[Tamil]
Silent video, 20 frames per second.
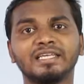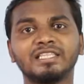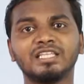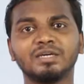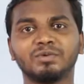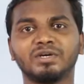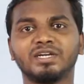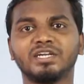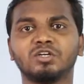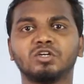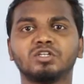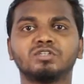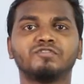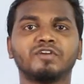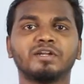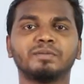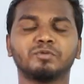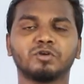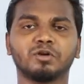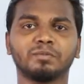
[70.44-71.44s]
இதுக்கு முன்னாடி நோட்
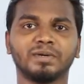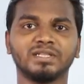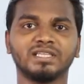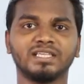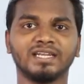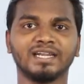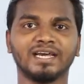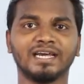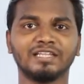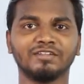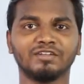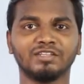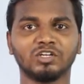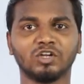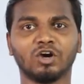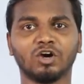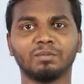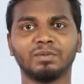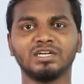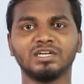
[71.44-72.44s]
ஃபைவ் ப்ரோ பார்த்தீங்கன்னா இது வந்து
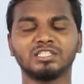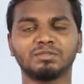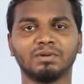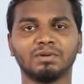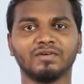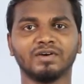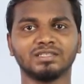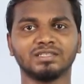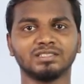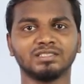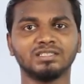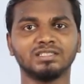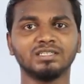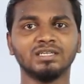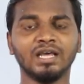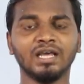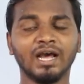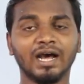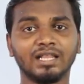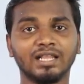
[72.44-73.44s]
நார்மல் டிஸ்பிளேவாக இருந்தது
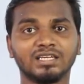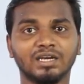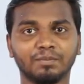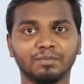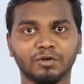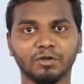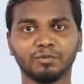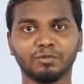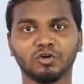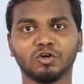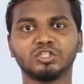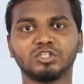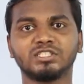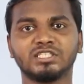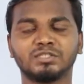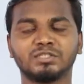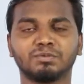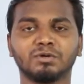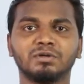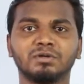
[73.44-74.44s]
அதுக்கப்புறம் இப்போ நோட்
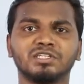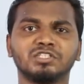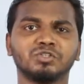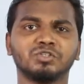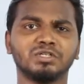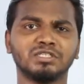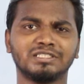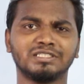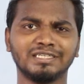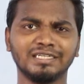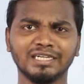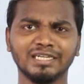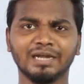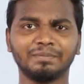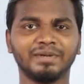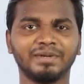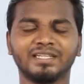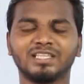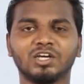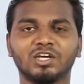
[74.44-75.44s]
சிக்ஸ் ப்ரோடின்னு சொல்லி சின்ன
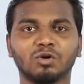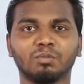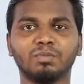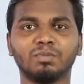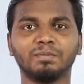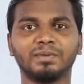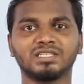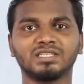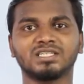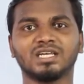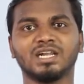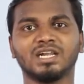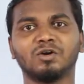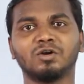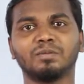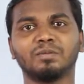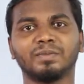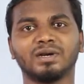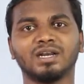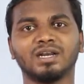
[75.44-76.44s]
அப்டேட் தான் ரொம்ப பெருசாலாம்
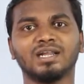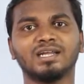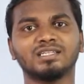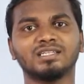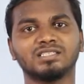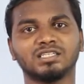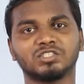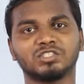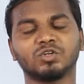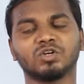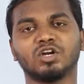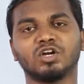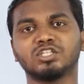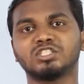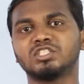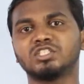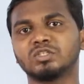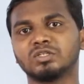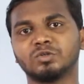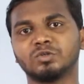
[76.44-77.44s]
ஒன்றும் பண்ணல ஜஸ்ட் ஒரு நாச்
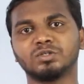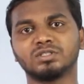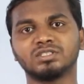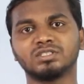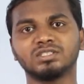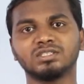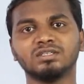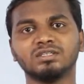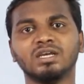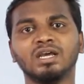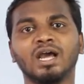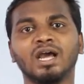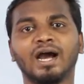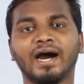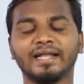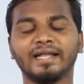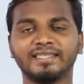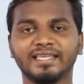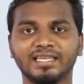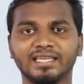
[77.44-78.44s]
கொடுத்துட்டு
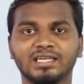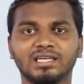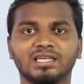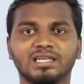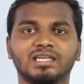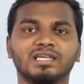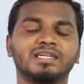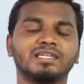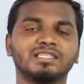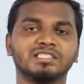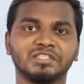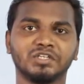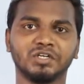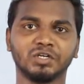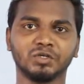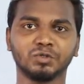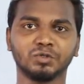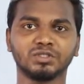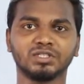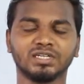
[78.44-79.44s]
அதே டிசைனோட
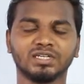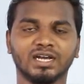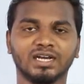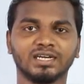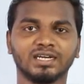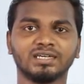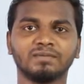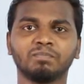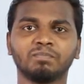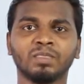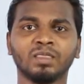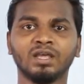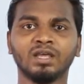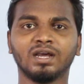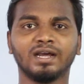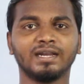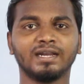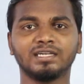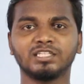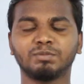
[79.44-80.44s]
கொடுத்துருக்காங்க
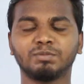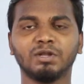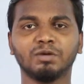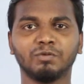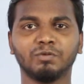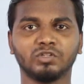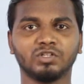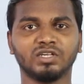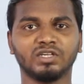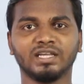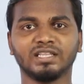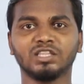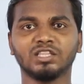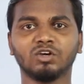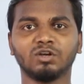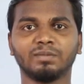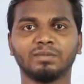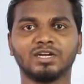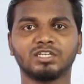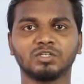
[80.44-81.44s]
டிஸ்பிளே பொறுத்த வரைக்கும் எந்த
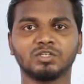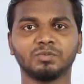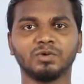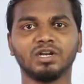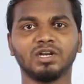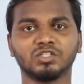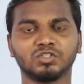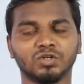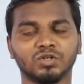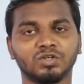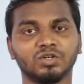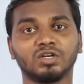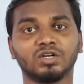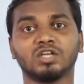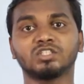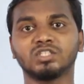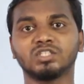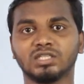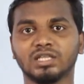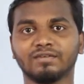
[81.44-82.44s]
ஒரு மாற்றமும் இல்லைன்னு சொல்லணும் நாச்சு